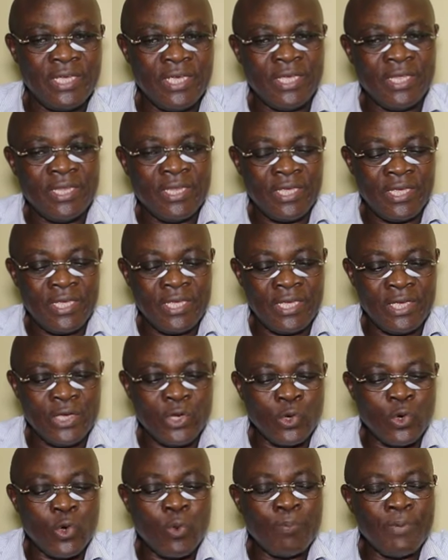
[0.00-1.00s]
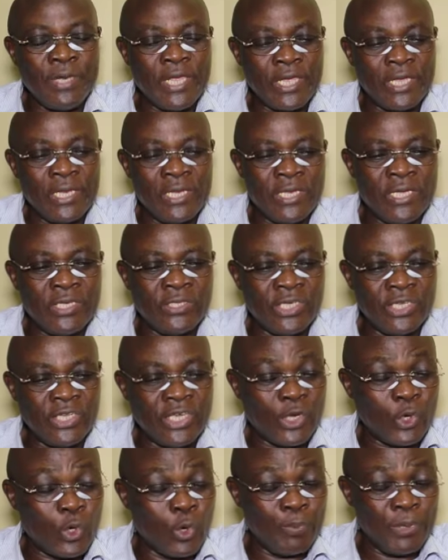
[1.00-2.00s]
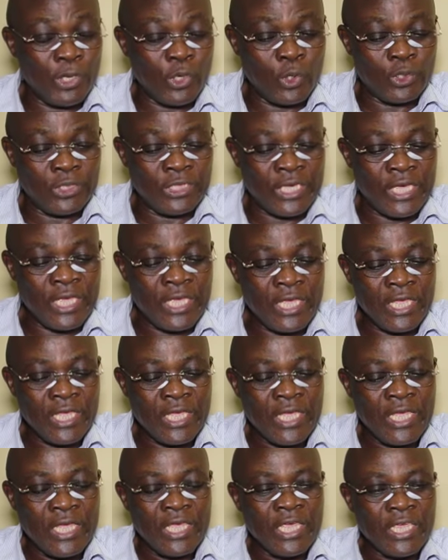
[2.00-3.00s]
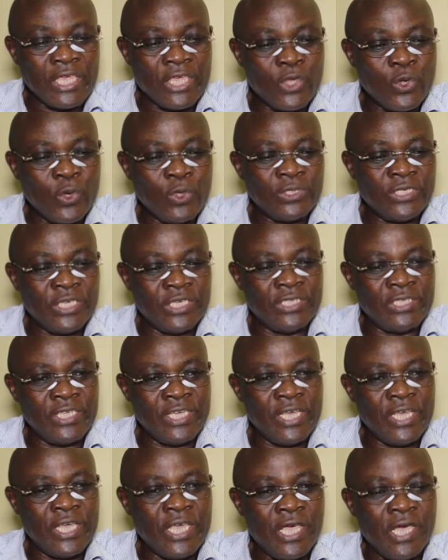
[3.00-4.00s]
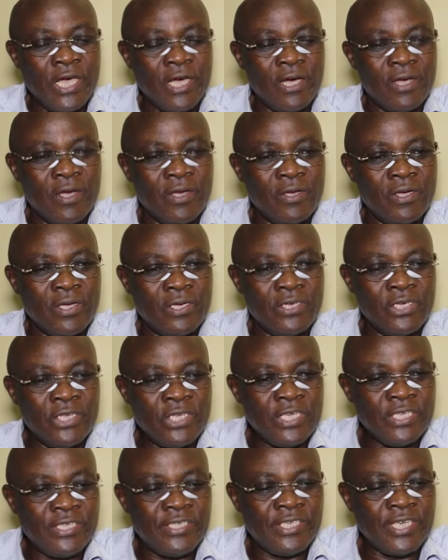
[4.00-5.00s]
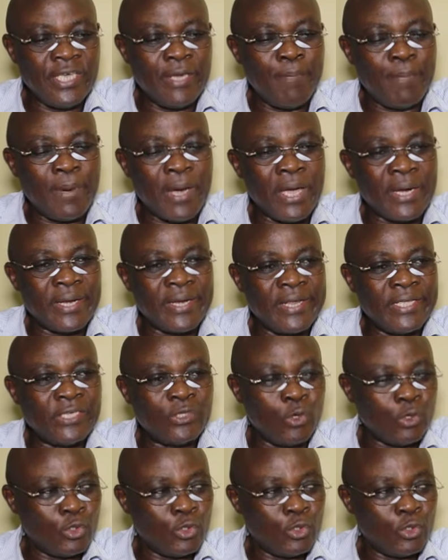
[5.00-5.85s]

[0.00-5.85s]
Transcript: un, groupe d'églises et de communautés qui ont été initiées par des